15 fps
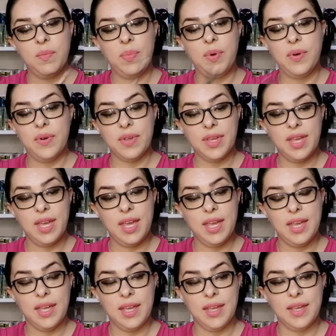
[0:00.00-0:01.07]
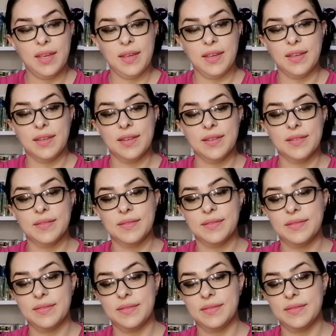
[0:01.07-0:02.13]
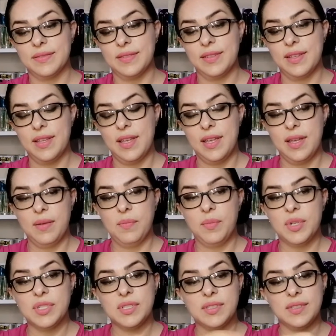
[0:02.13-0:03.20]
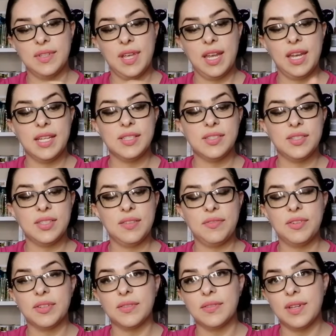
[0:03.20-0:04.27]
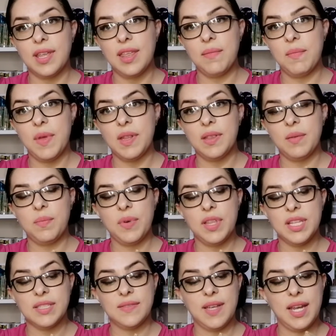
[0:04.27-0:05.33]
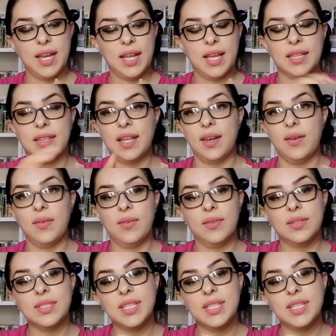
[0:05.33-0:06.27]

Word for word: Porque, eh, pues en estos afortunadamente puedes ver el catálogo